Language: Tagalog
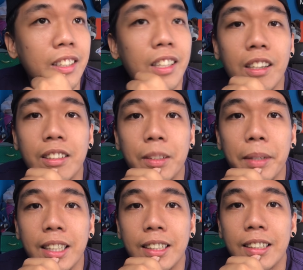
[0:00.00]
No, di
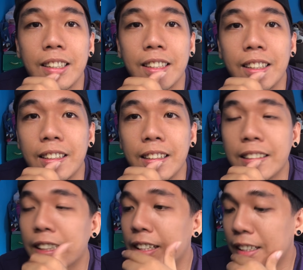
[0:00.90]
ba?
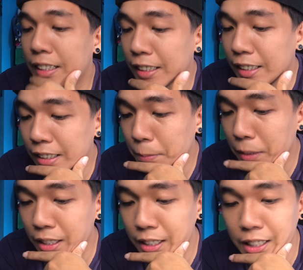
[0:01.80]
Sa mga,
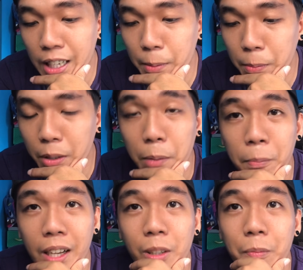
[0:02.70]
mga sinasabi mo,
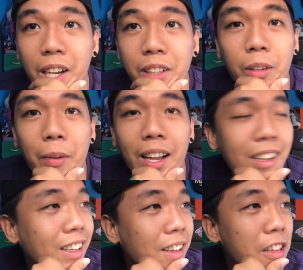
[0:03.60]
paki pakyo pa pa.
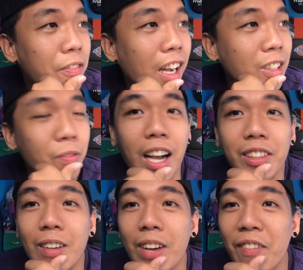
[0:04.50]
May paki
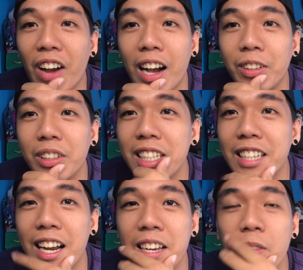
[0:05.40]
pakyo ka pa, pakyo ka din,
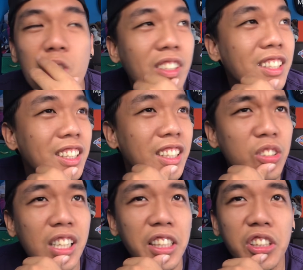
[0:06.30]
tangin mo.
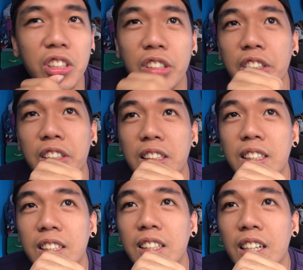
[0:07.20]
Ganun lang yun.
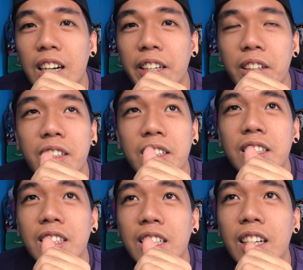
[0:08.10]
Ano?
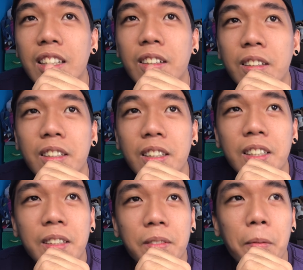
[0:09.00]
Ano?
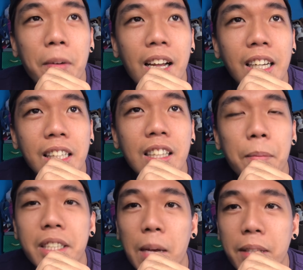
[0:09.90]
Papangit,
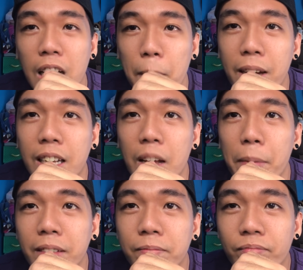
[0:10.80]
labas namin tapang
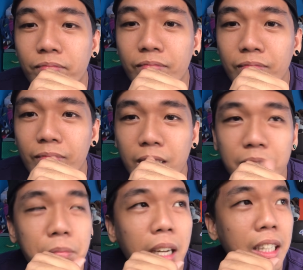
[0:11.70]
namin.
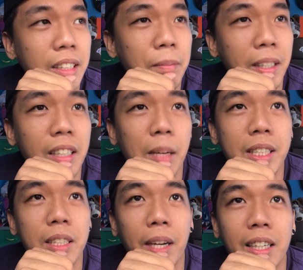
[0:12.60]
Bakit? Pag
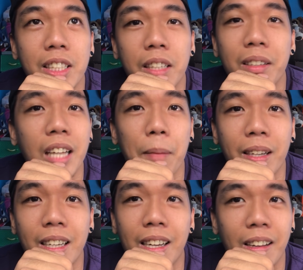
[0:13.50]
nilabas ng Pangasinan ng
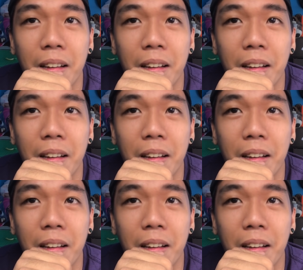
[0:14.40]
tapang nila.